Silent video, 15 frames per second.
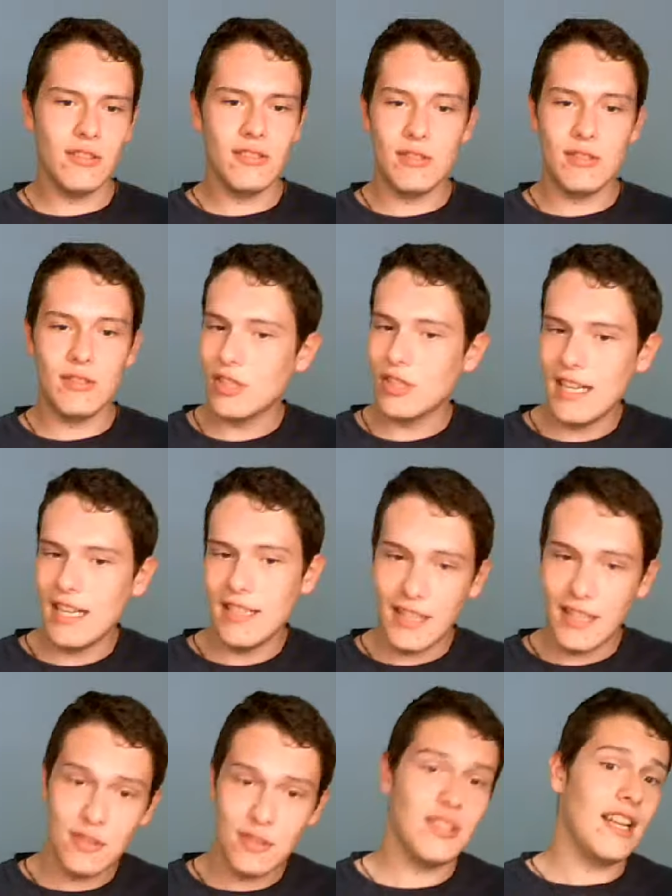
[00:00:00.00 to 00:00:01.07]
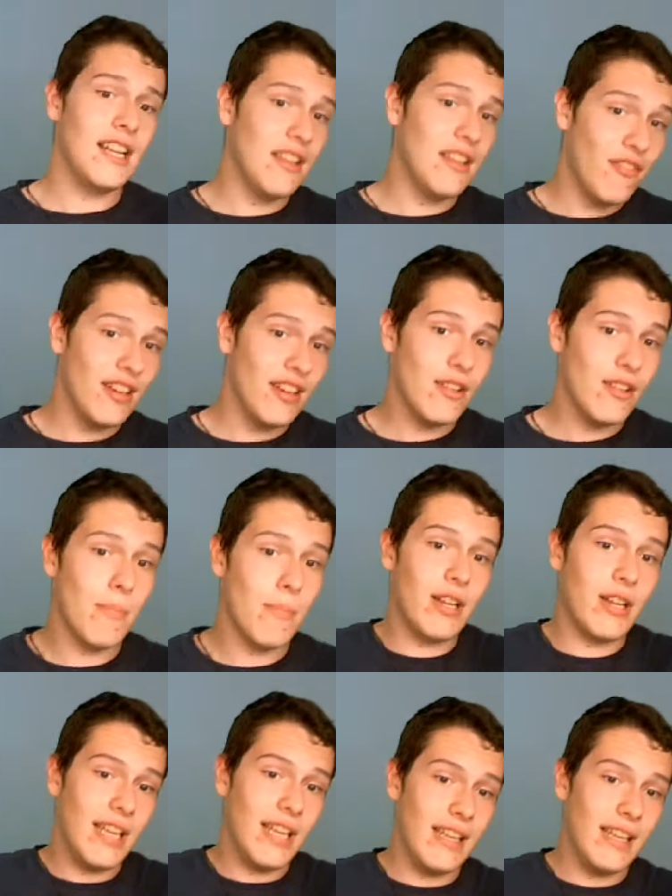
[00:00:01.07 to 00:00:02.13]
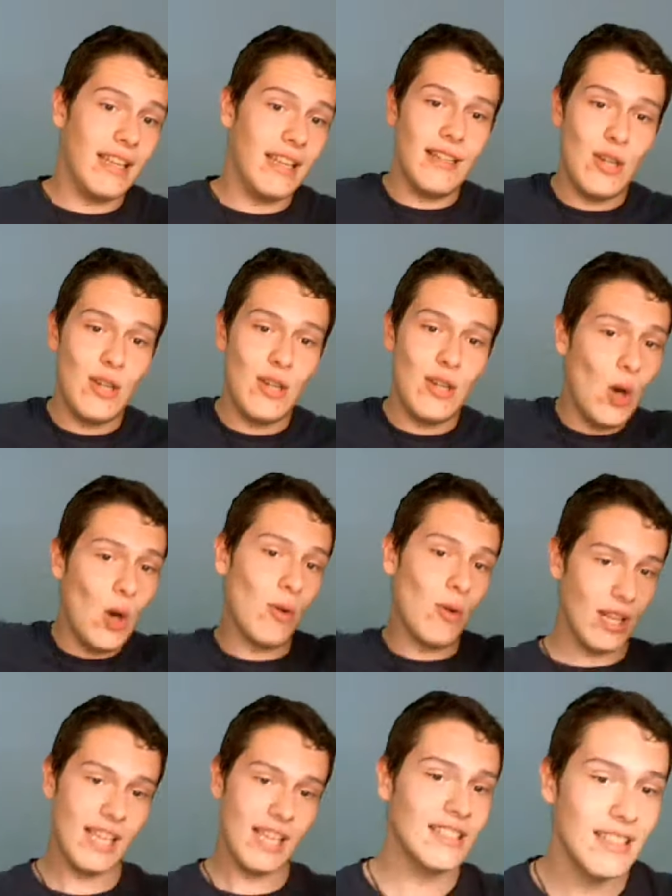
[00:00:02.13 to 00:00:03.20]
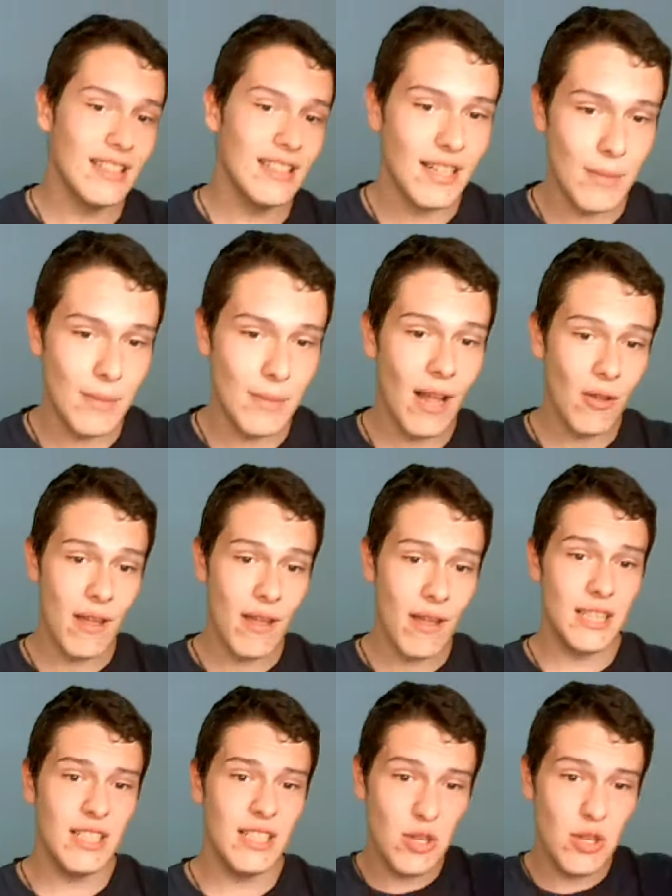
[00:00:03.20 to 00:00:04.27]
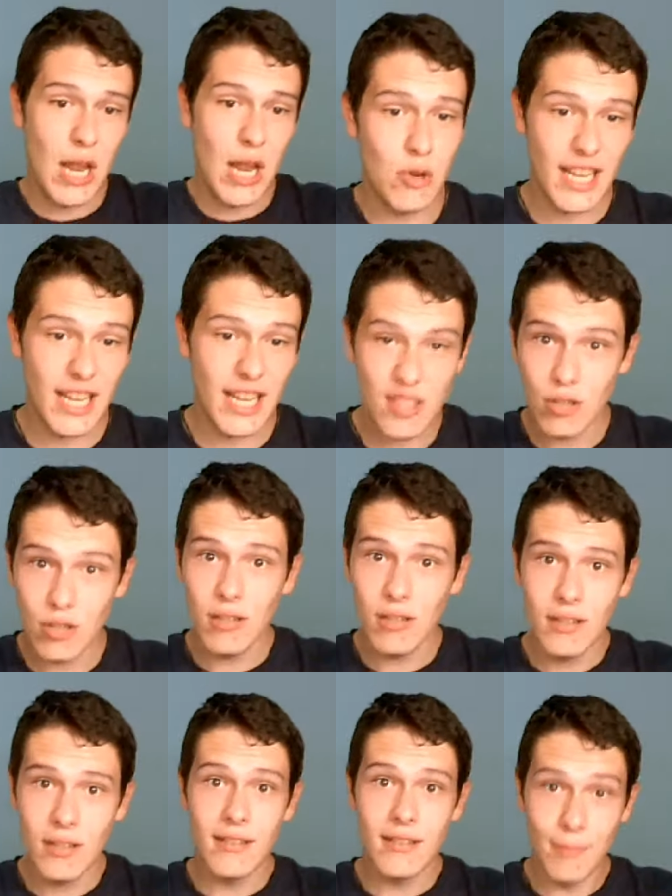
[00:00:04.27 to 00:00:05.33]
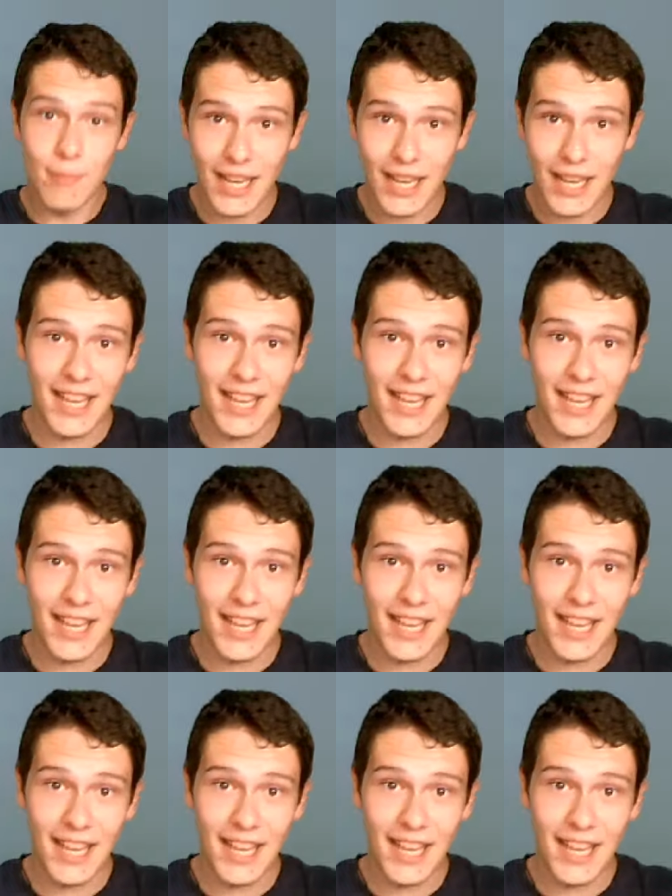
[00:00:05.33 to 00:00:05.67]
no serán en directo, serán en diferido porque no, porque ya se han terminado, obviamente yo ya los he hecho, ¿vale?